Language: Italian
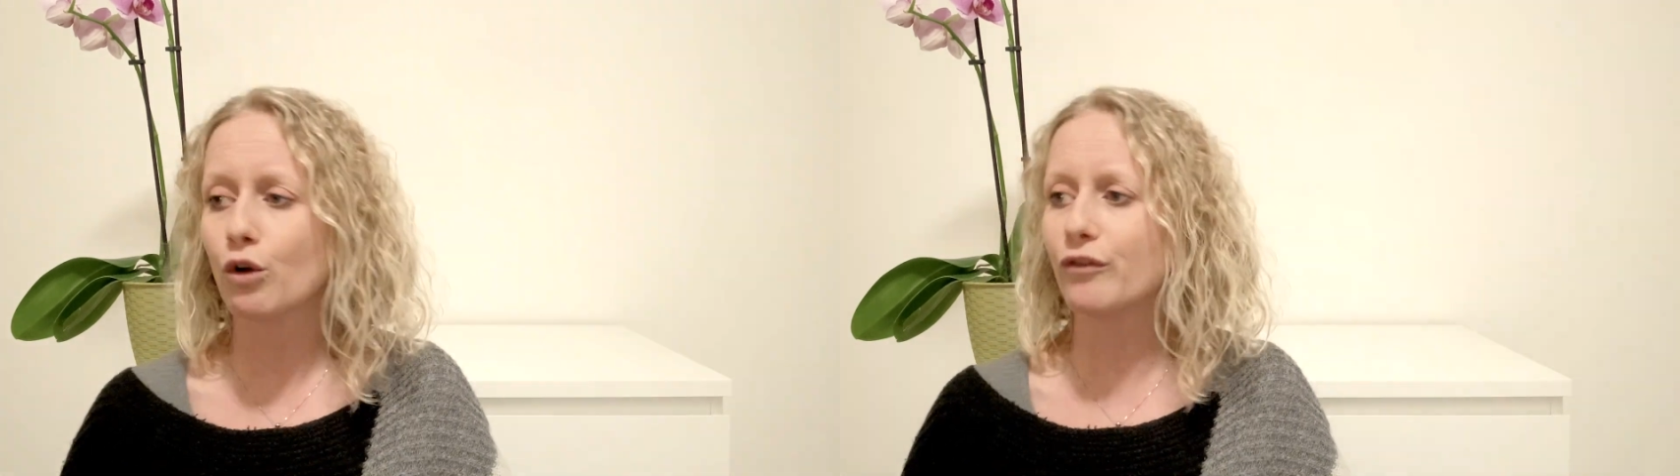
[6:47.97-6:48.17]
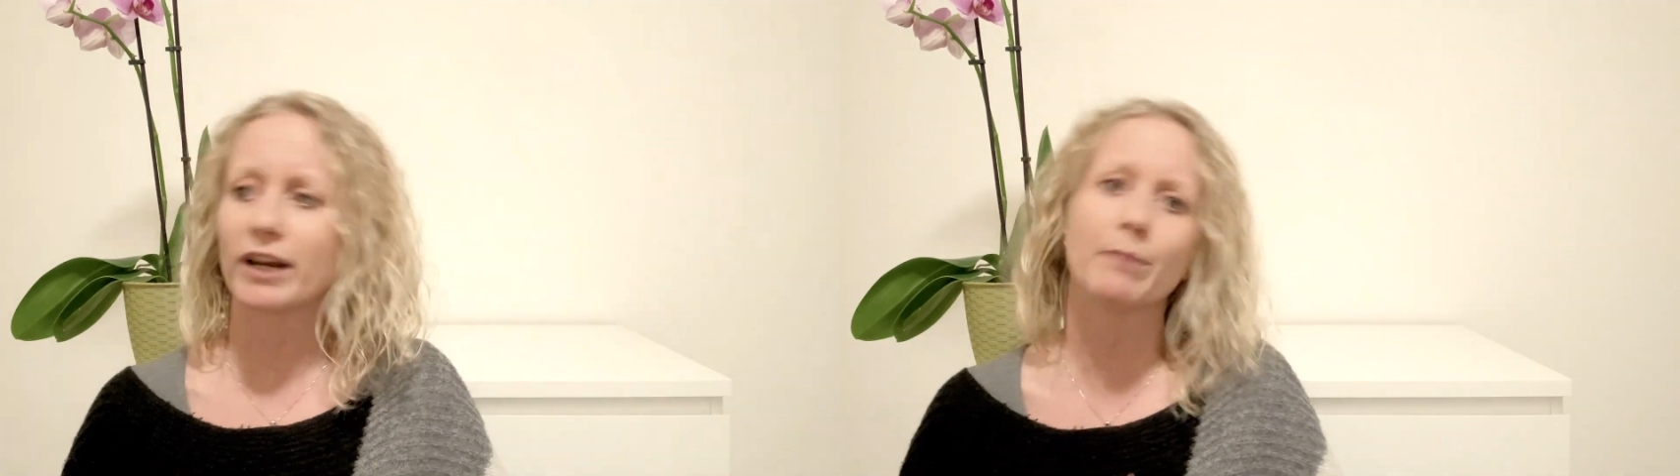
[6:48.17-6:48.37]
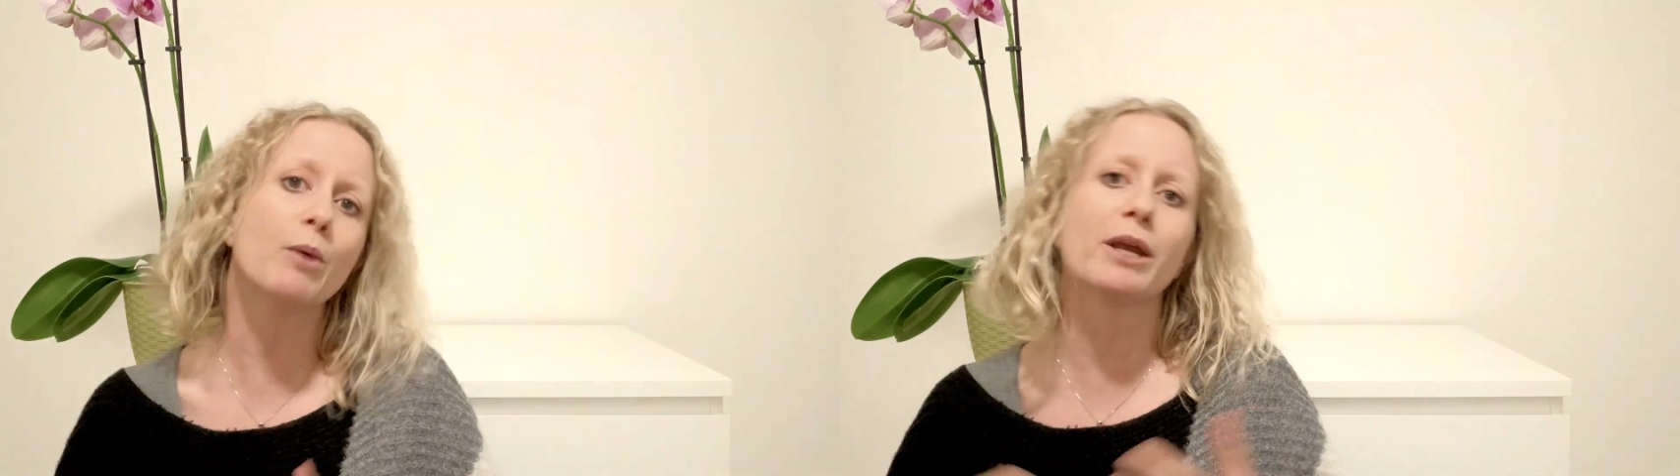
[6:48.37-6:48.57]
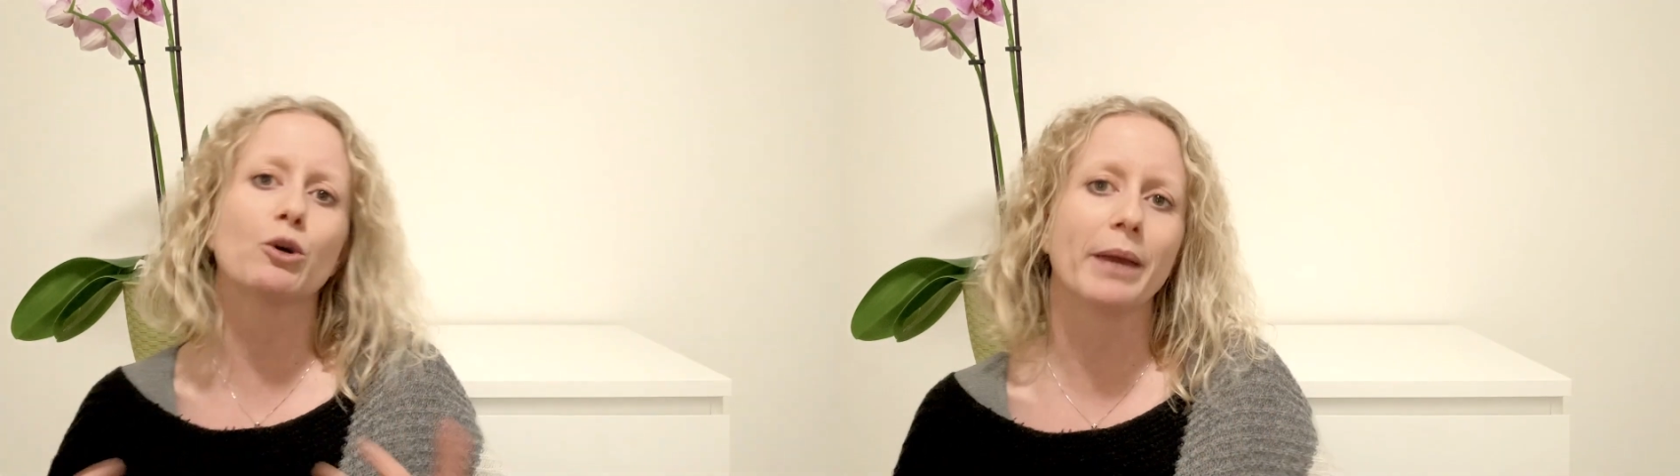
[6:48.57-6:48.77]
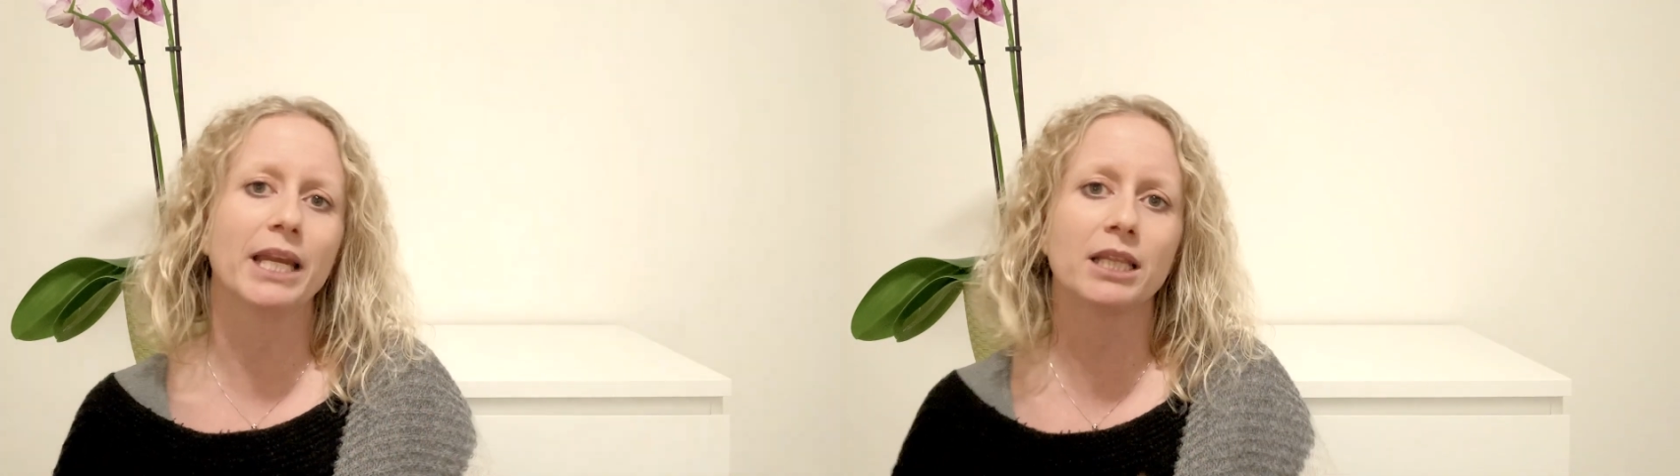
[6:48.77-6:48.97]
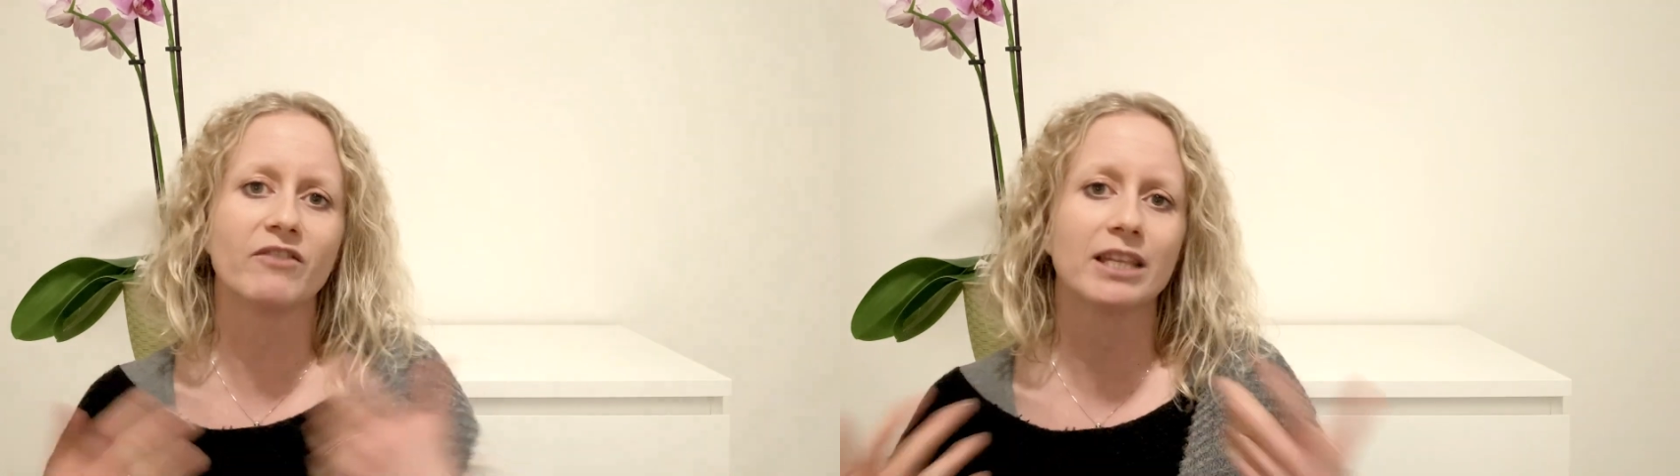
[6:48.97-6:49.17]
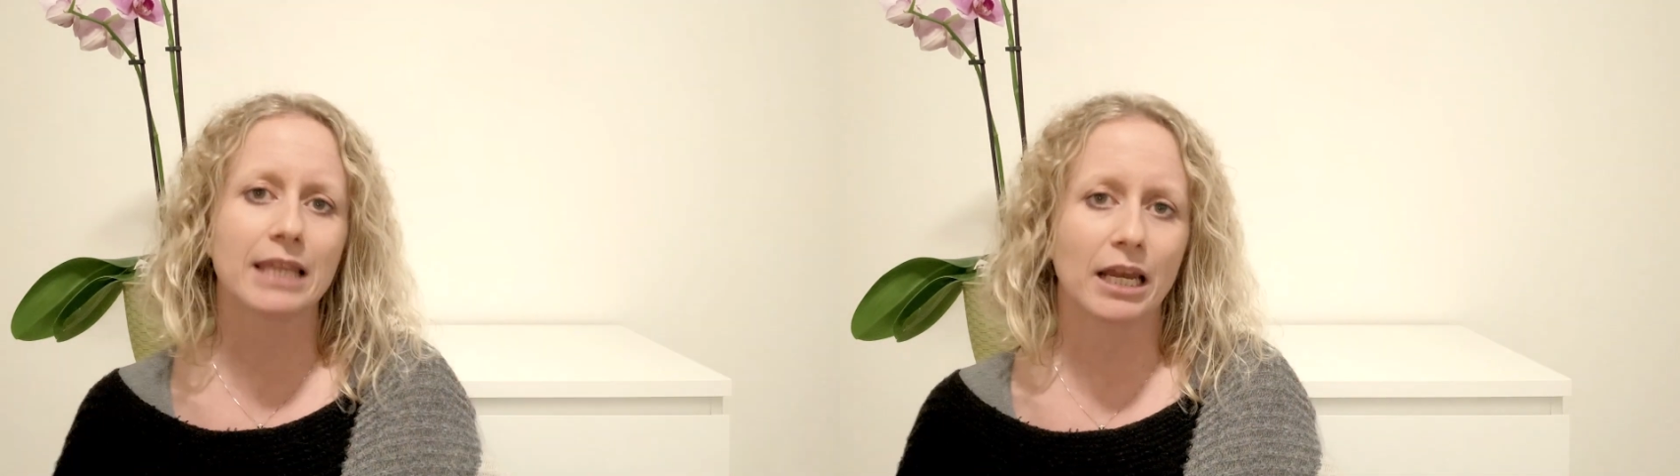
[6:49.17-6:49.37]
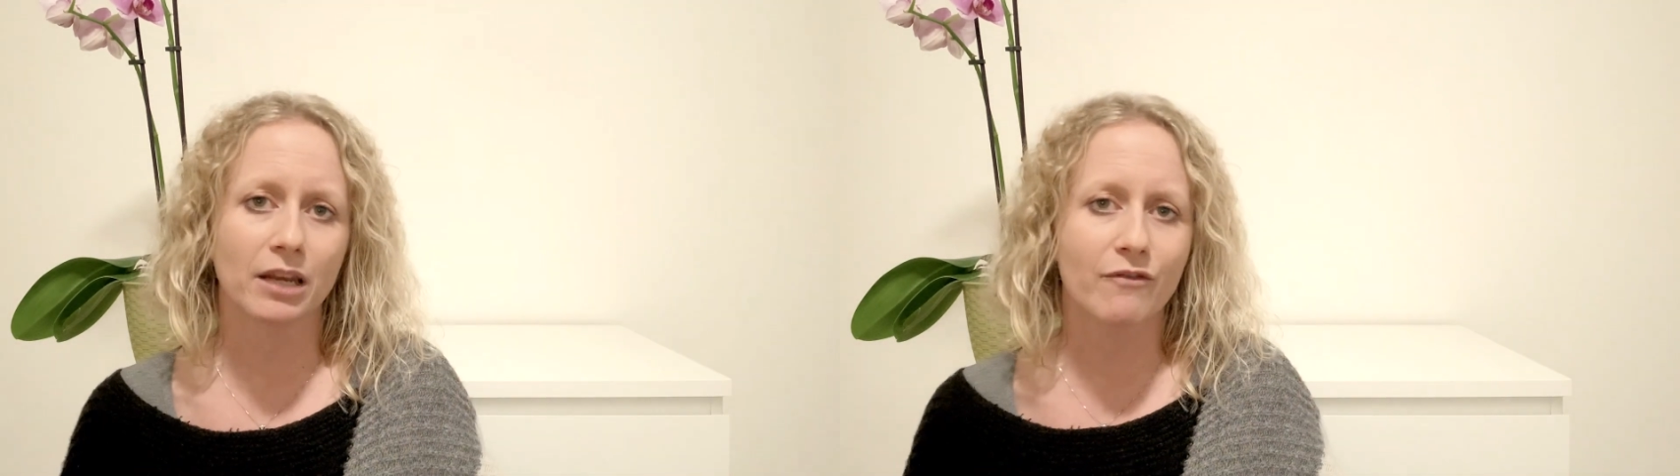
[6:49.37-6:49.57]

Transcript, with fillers: lo faremo meno bene di vent'anni